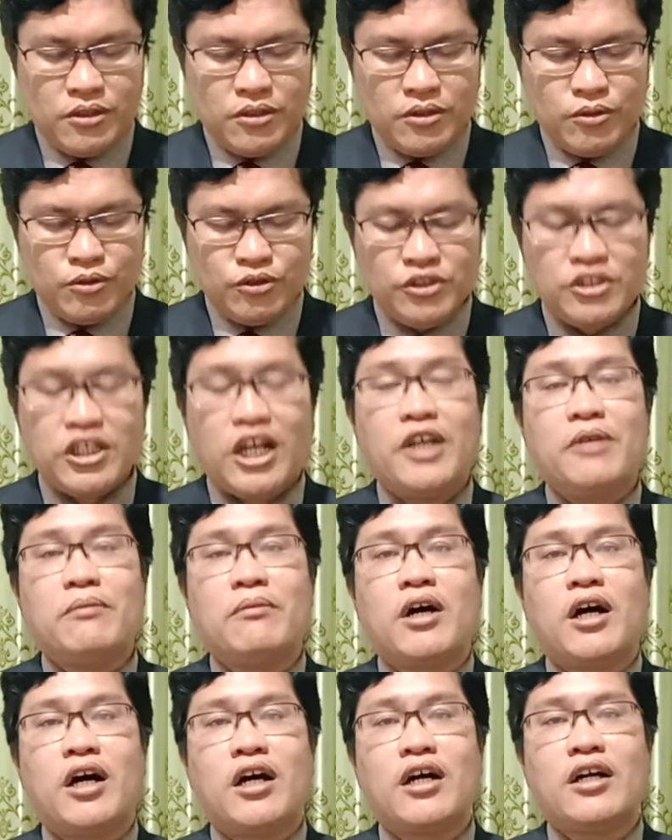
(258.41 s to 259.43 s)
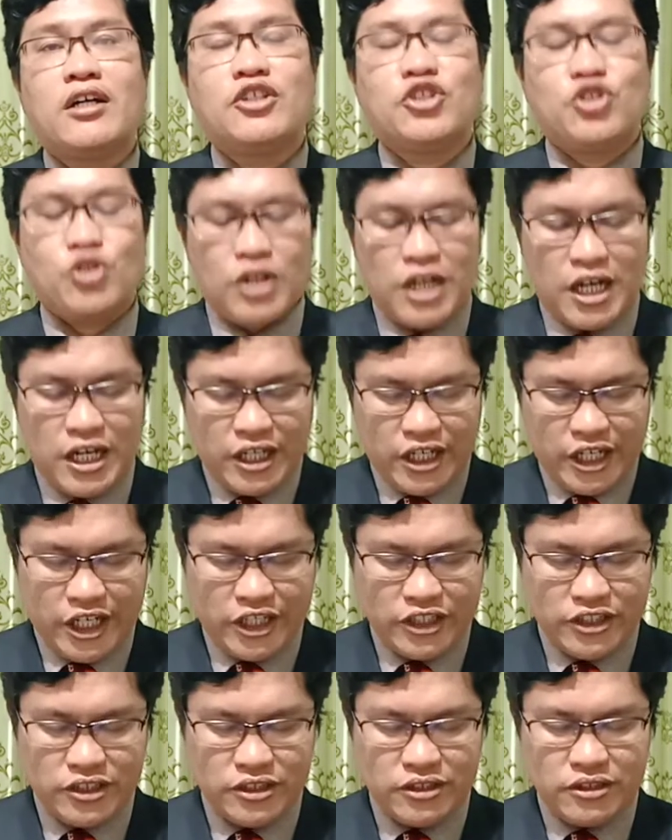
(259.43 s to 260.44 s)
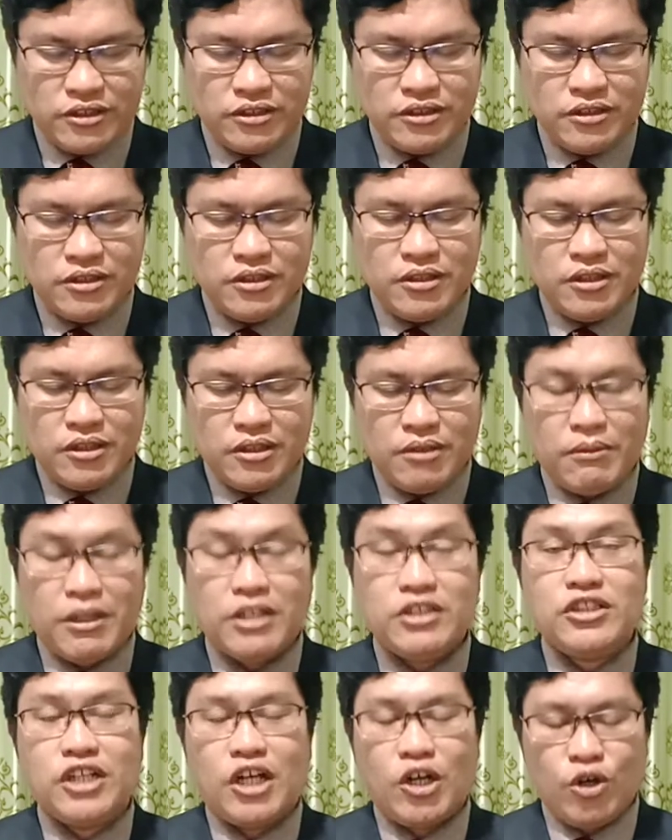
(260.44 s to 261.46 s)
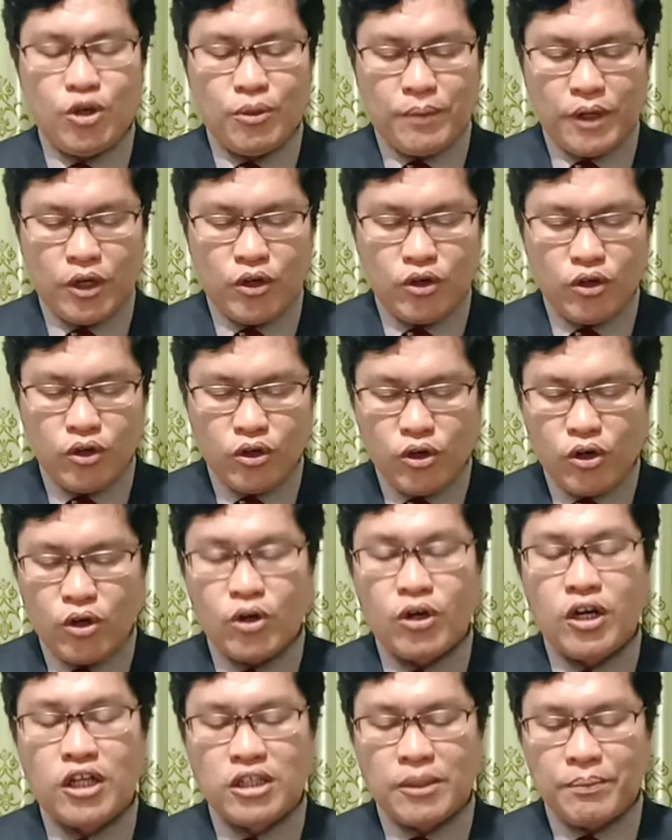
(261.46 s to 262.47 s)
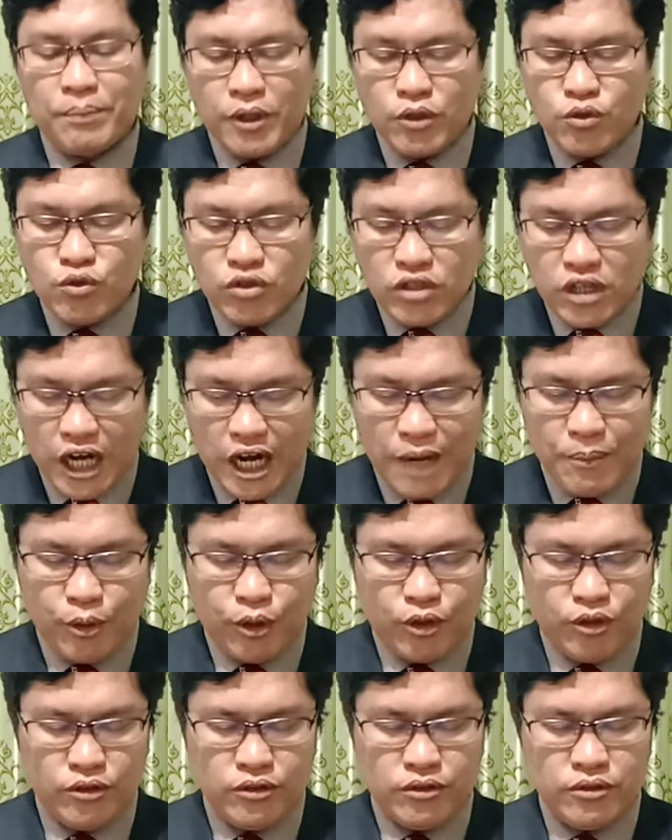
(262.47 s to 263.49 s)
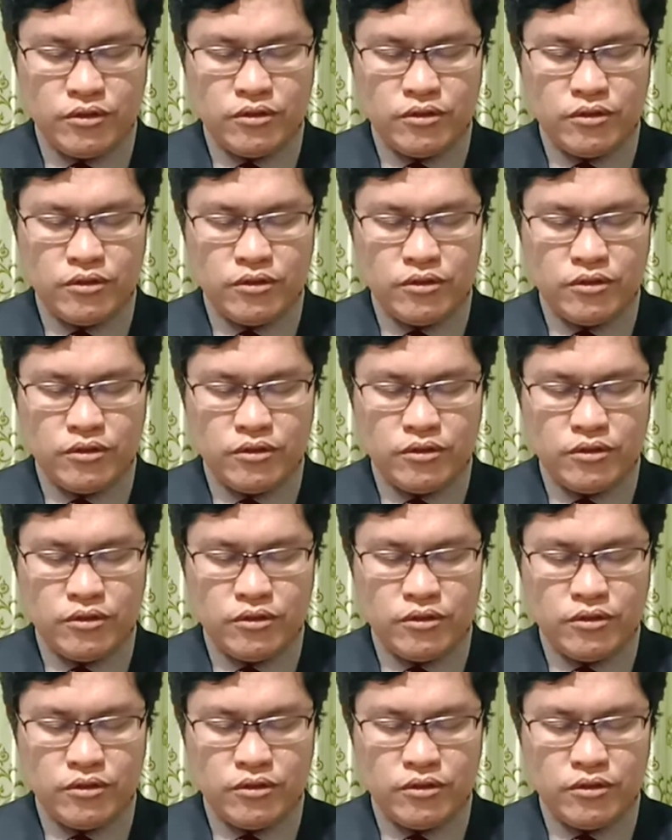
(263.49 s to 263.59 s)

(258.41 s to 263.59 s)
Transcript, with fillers: Unjai Johannes manjalo panonggoron atau pangukapon